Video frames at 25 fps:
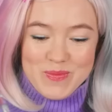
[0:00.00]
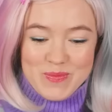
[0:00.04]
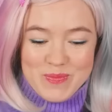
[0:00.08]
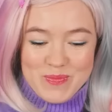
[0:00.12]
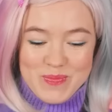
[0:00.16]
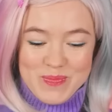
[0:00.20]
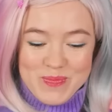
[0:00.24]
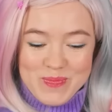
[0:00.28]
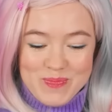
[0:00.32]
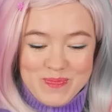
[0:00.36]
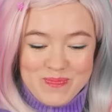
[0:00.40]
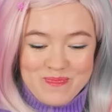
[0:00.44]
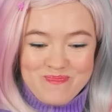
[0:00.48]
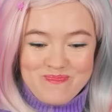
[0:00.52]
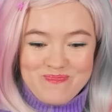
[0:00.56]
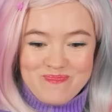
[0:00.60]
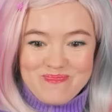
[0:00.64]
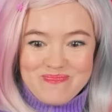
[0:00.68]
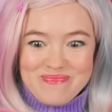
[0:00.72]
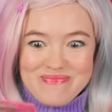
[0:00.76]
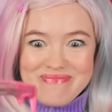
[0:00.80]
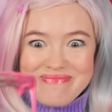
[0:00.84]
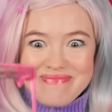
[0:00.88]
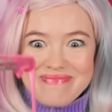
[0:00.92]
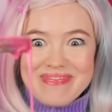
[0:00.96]
Uh, ficou
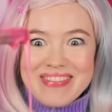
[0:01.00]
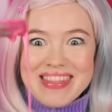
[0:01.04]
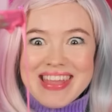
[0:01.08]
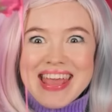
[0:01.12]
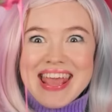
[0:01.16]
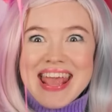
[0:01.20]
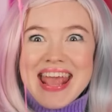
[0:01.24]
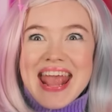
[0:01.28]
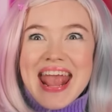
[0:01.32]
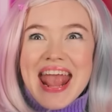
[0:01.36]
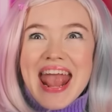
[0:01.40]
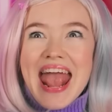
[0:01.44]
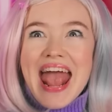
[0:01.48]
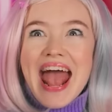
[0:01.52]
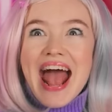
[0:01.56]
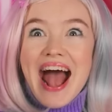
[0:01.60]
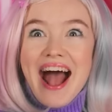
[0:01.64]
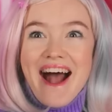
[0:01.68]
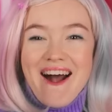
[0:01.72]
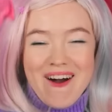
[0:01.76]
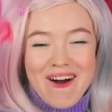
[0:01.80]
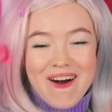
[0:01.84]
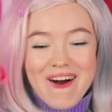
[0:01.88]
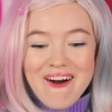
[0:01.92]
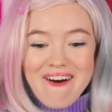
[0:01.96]
bem pegajoso.
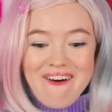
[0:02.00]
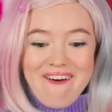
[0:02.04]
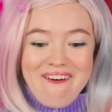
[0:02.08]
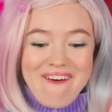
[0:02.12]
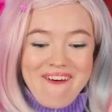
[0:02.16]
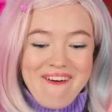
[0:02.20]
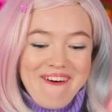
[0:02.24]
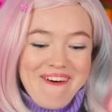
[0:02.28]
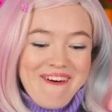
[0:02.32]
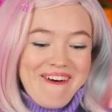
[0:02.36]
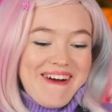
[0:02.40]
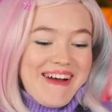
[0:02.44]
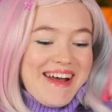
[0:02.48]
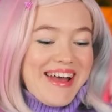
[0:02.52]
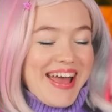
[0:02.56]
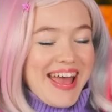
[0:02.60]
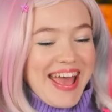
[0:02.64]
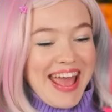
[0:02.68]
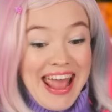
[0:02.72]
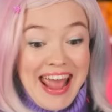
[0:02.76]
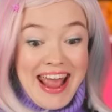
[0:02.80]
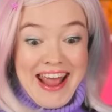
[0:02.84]
E